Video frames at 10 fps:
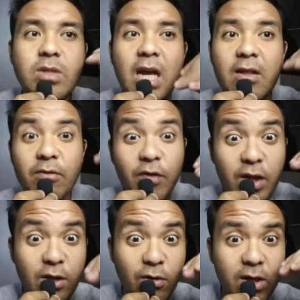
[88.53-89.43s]
saat
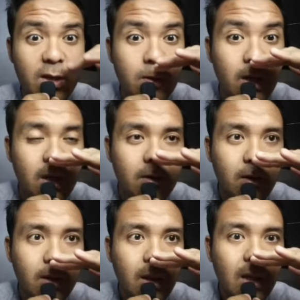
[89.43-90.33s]
video ini gue
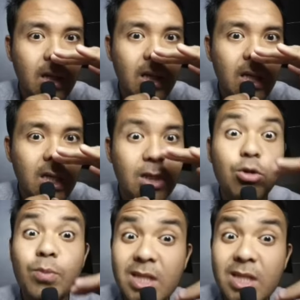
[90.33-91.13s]
record itu